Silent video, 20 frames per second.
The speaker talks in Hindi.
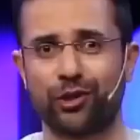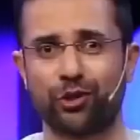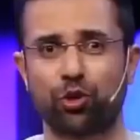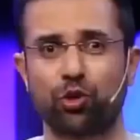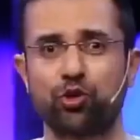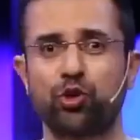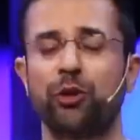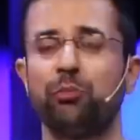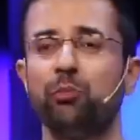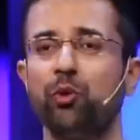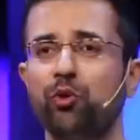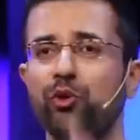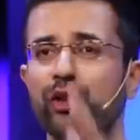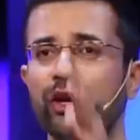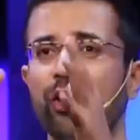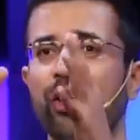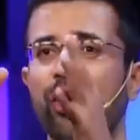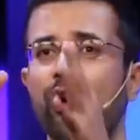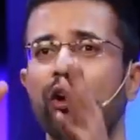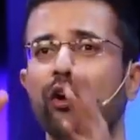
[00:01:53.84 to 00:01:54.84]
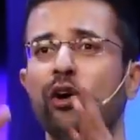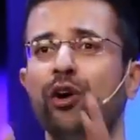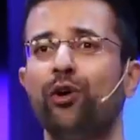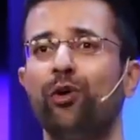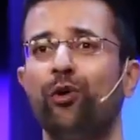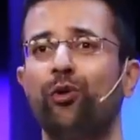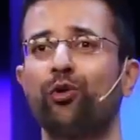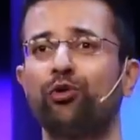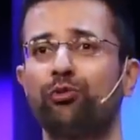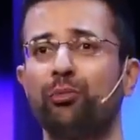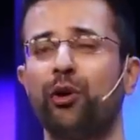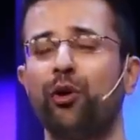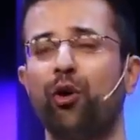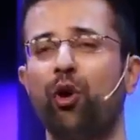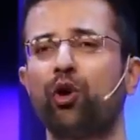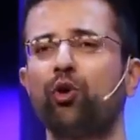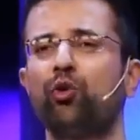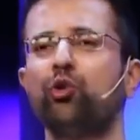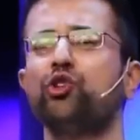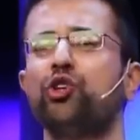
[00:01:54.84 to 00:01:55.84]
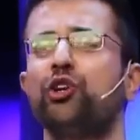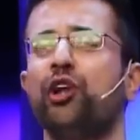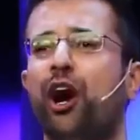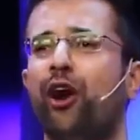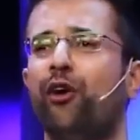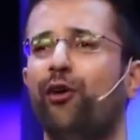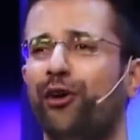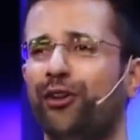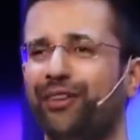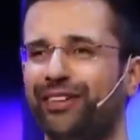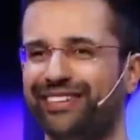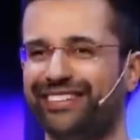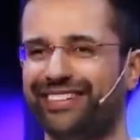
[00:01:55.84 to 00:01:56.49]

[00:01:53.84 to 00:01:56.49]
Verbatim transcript: सोचो एक मूवी हो उसमें और कुछ ना हो